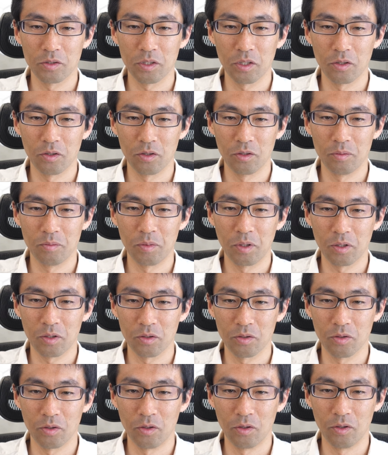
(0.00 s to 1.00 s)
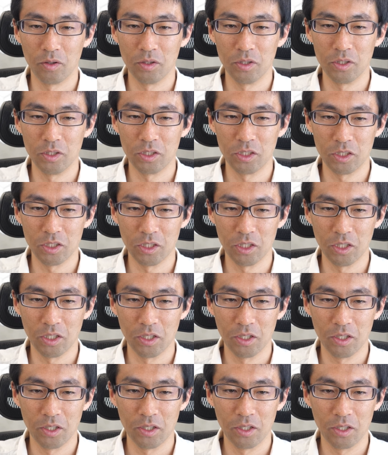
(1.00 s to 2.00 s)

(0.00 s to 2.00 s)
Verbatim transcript: 0ロムバンクの1